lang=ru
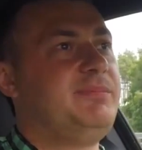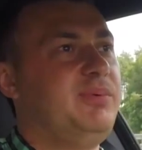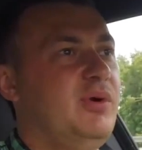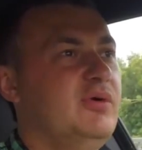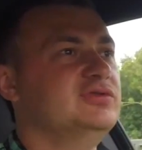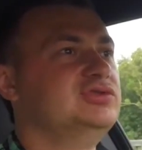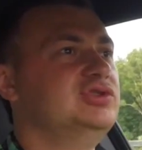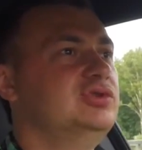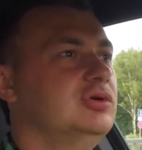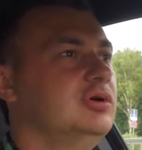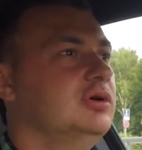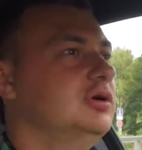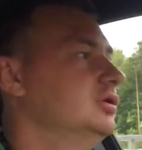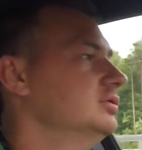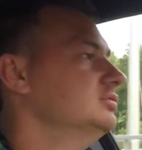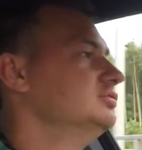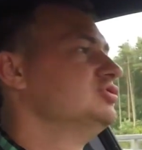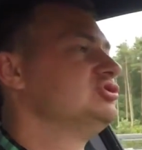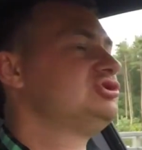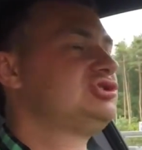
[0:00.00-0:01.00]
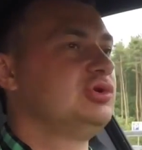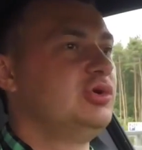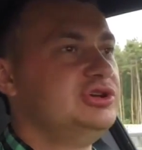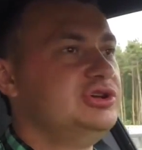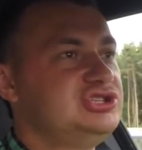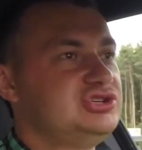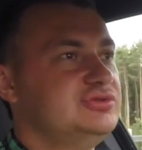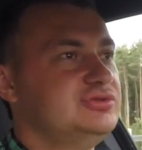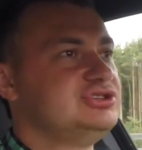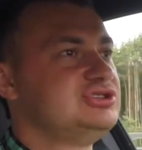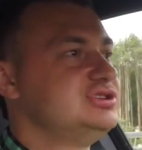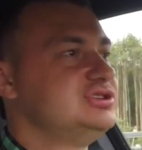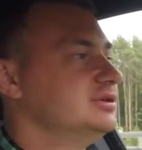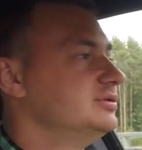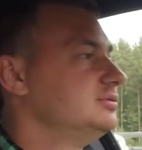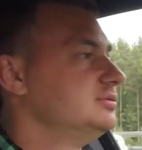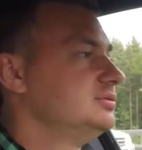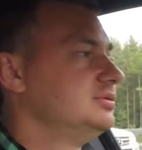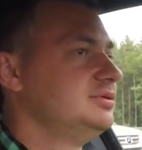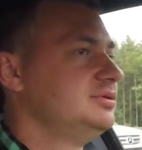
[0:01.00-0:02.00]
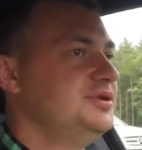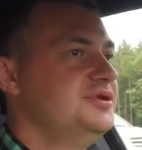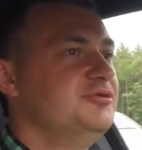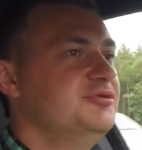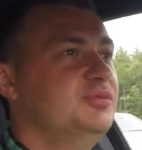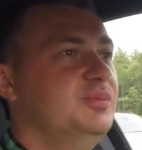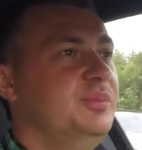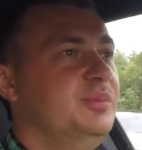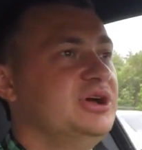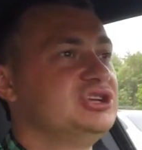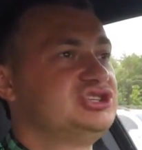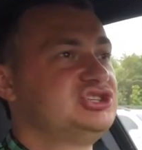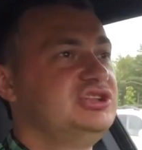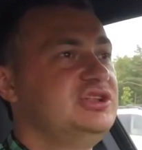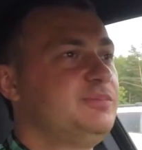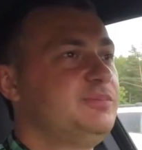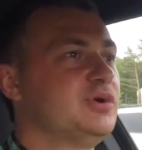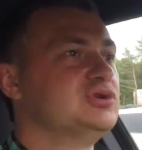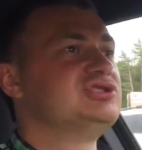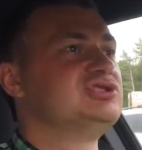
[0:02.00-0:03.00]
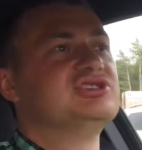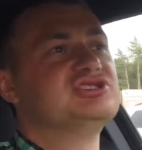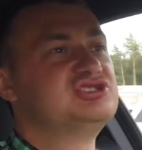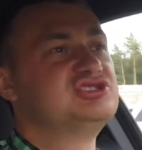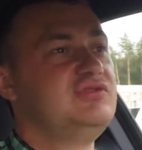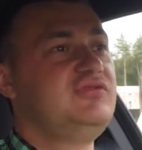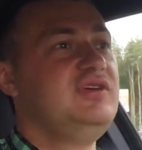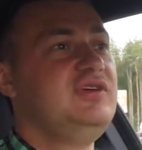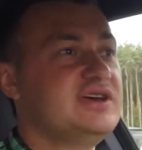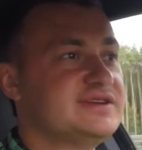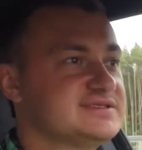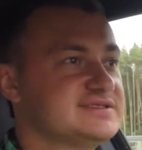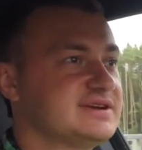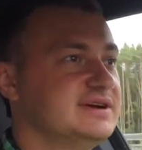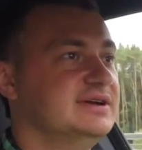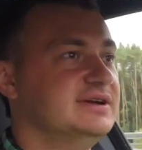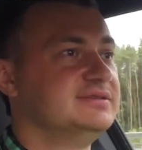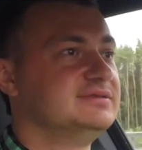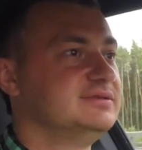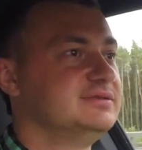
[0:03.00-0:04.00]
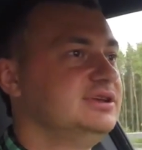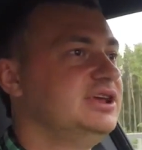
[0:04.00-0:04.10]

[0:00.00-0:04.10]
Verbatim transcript: поводу устойчивости. Машина просто зверская.